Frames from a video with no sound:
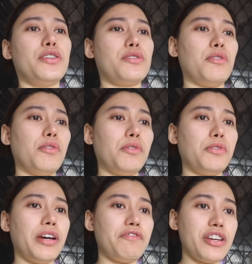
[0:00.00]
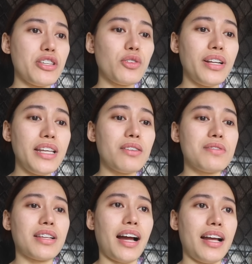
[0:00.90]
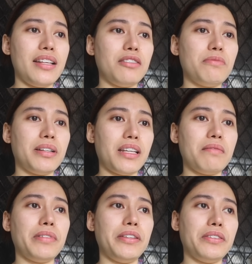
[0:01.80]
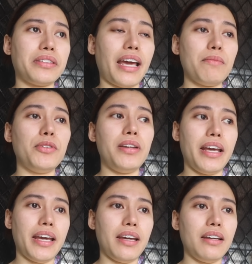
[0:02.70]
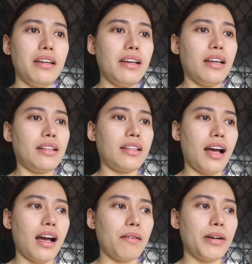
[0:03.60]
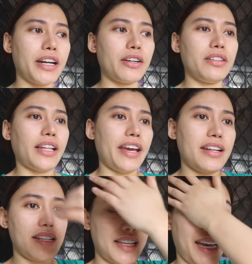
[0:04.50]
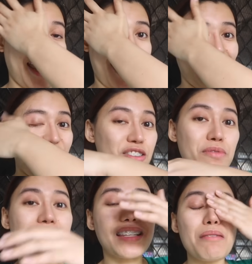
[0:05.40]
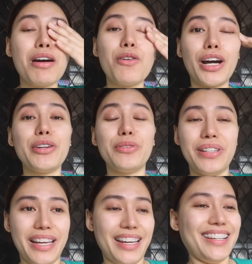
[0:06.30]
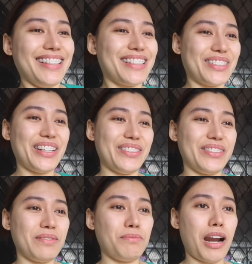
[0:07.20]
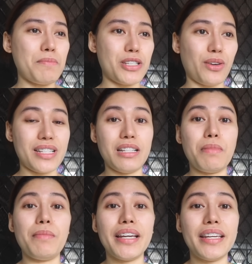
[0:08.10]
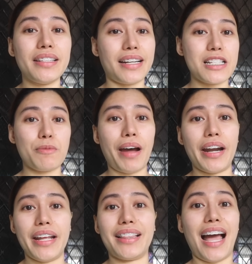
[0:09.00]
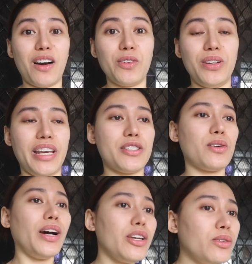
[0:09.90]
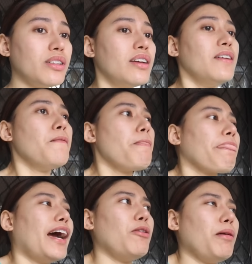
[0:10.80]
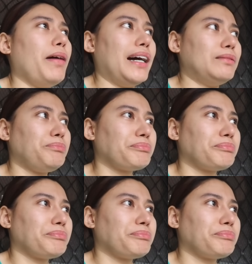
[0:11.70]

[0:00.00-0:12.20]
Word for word: So, eventually, kung sakaling dumating man yung time ulit, na magkaroon tayo ng sasakyan. Ayun, sasama ko kayo uli. So, ayun. Promise ko kasi 'di ba magiging transparent na ako uli. So, ayun. Ano pa ba?